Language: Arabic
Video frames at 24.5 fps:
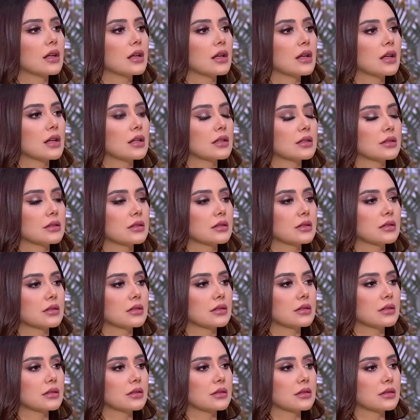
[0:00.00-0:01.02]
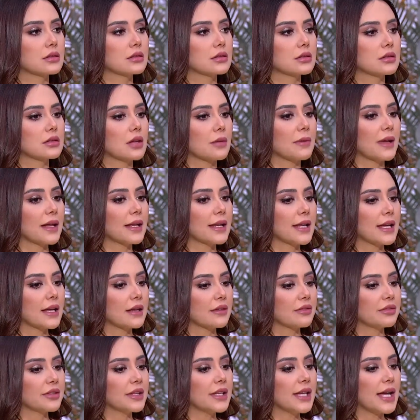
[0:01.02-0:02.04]
بين الهدف والنتيجه طب الاء
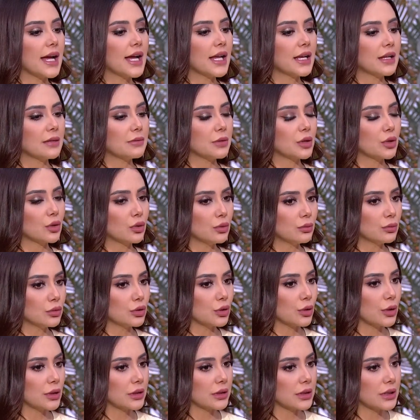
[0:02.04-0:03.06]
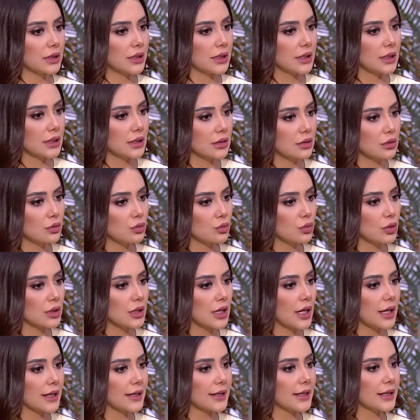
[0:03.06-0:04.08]
في اهل بيكونوا متوترين
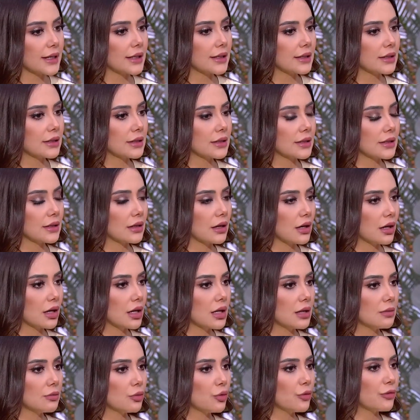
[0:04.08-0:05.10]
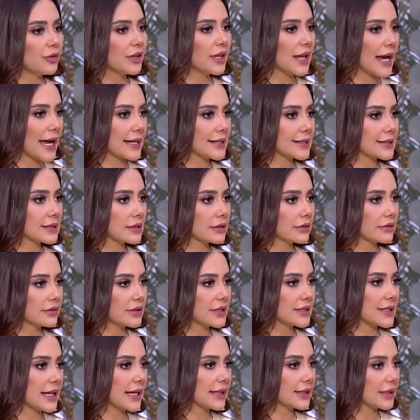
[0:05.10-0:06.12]
والعيال كالم وفي العكس في
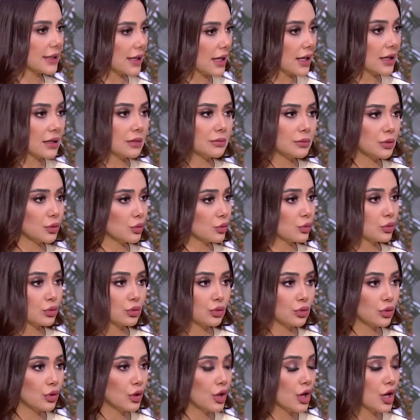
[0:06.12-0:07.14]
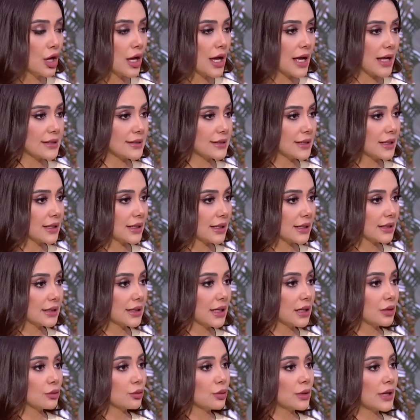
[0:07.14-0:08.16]
ساعات الاهل بيكونوا هاديين
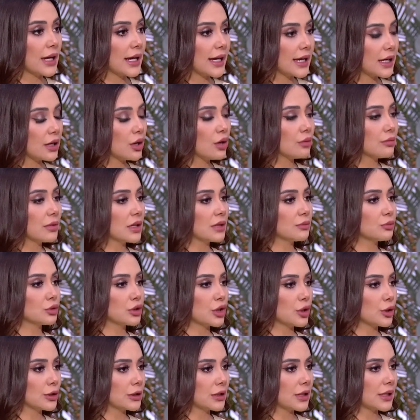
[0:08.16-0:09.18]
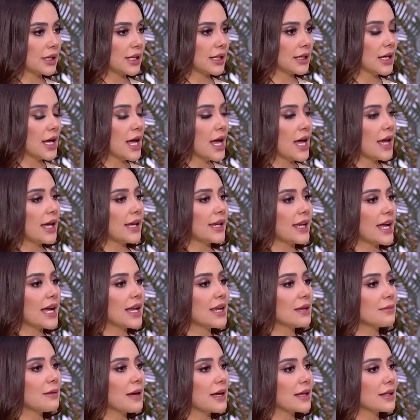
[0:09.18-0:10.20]
جدا والعيال هم المتوترين
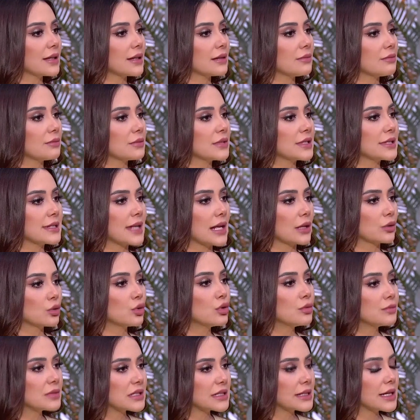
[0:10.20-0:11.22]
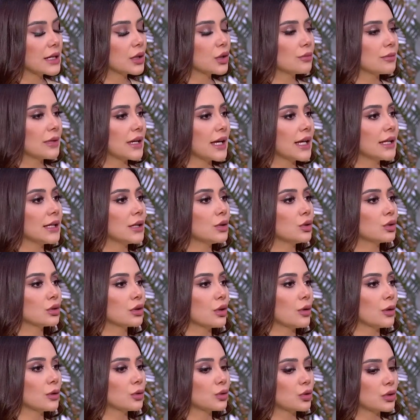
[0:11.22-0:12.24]
الاهل بقى يعني بيساعدوهم ازاي ان هم يقللوا
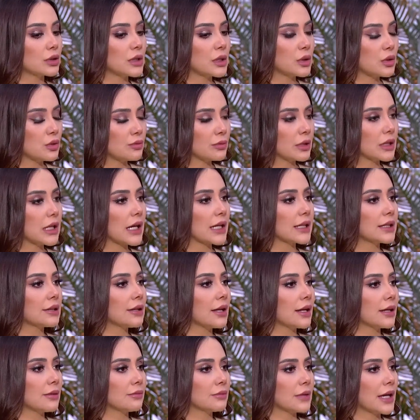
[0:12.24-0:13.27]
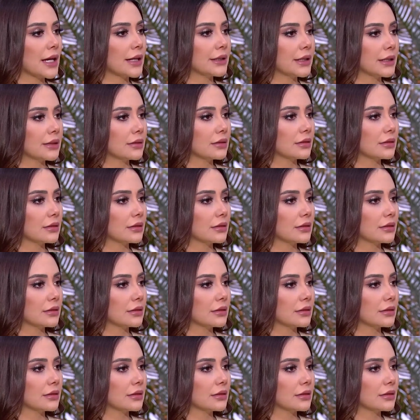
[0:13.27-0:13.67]
التوتر ده وهم داخلين على الامتحانات